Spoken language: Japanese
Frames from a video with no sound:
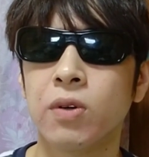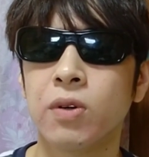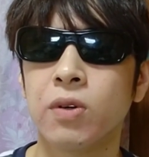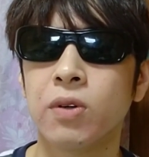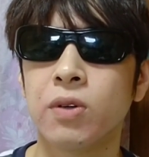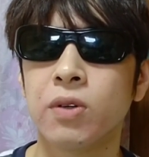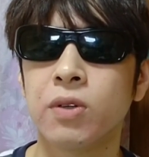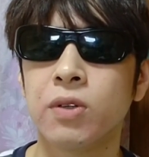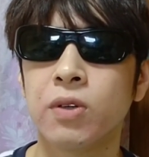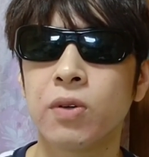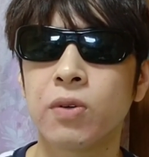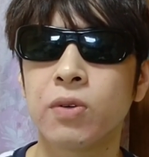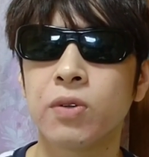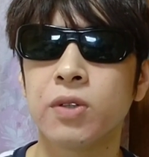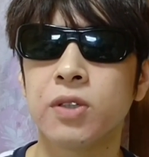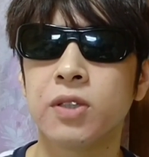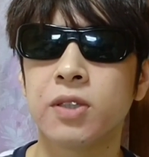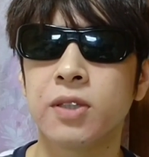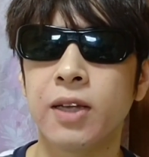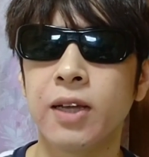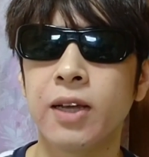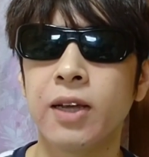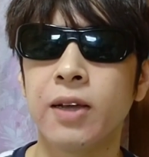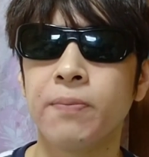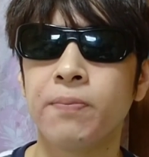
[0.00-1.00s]
良くし
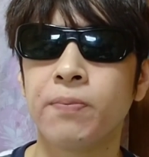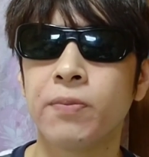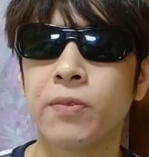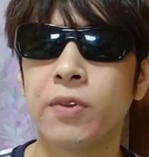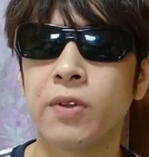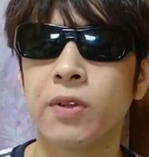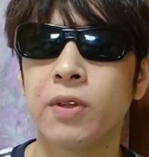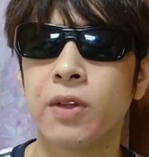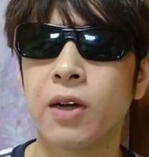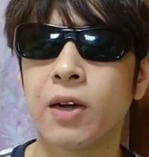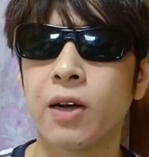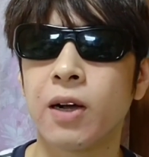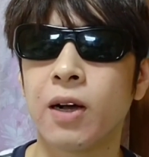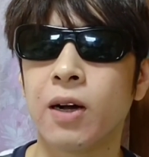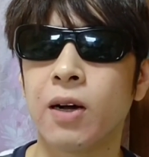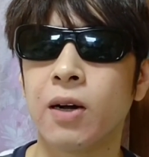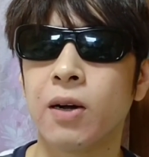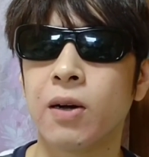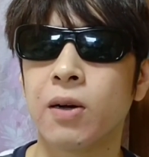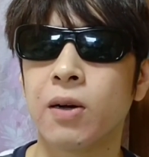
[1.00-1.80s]
て、なんか、